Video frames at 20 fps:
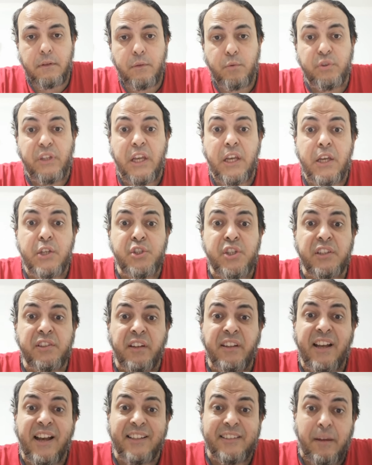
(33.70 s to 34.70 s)
وده الشيطان
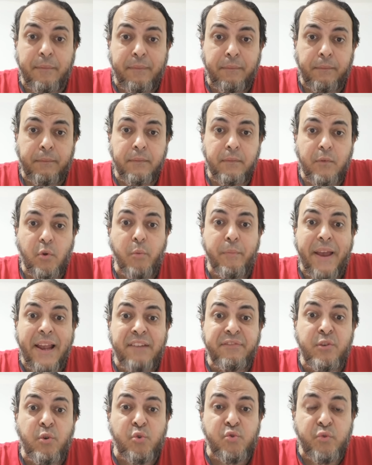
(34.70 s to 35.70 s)
ختم وبال
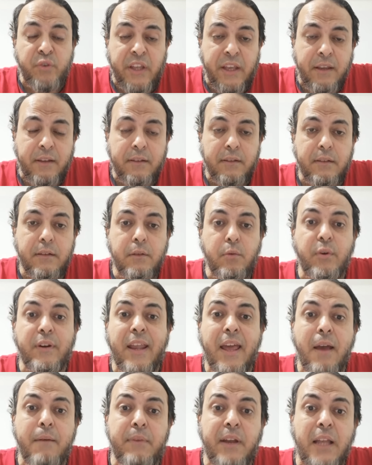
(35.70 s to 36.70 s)
في اذنيه
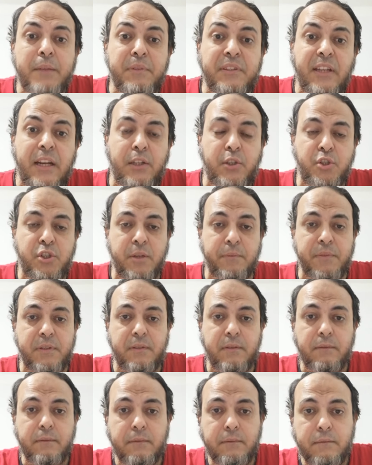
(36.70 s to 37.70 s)
ونام لغايه ما طلعت
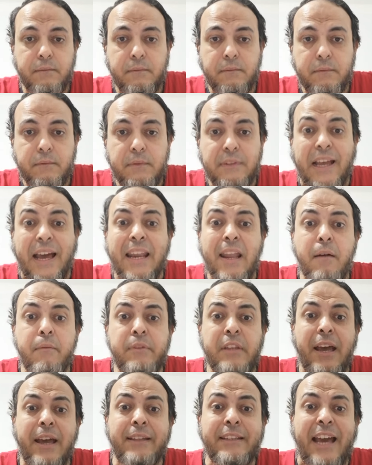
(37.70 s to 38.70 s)
الشمس ده على
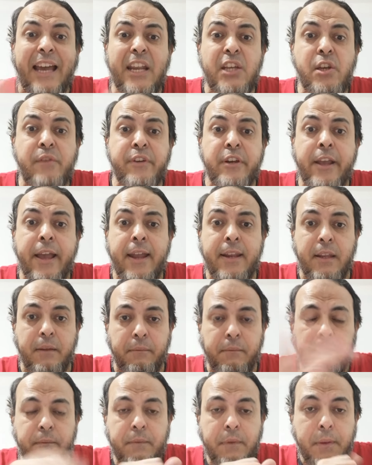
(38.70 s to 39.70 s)
ده, ده على شفير جهنم
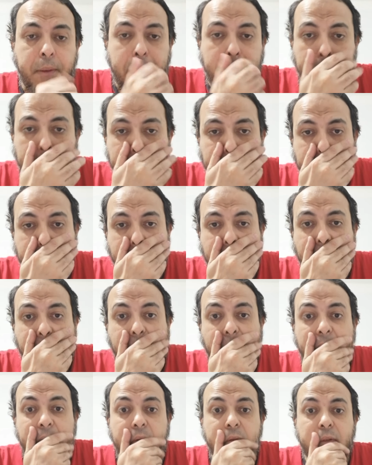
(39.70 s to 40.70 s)

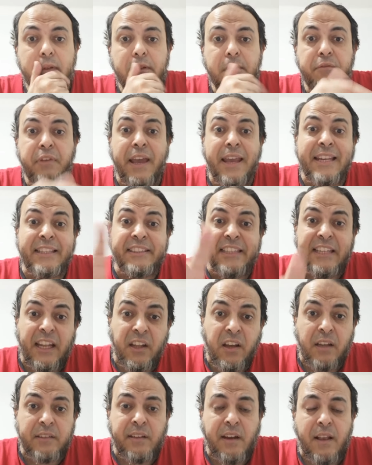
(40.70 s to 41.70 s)
فالاثنين على
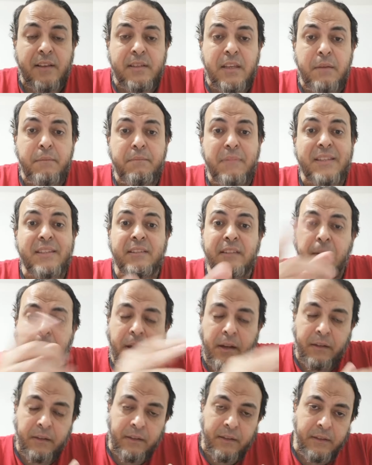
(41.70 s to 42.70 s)
خطر عظيم بس
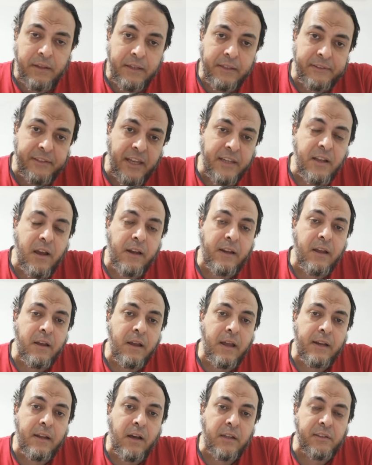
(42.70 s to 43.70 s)
طبعا الثاني
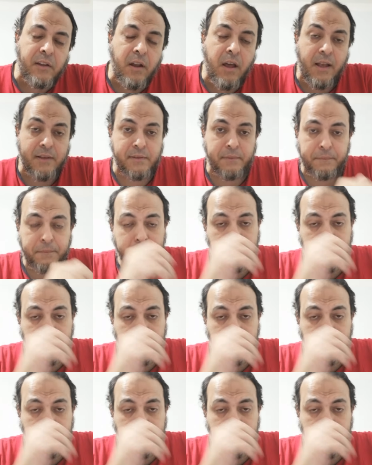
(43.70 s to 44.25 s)
على خطر اعظم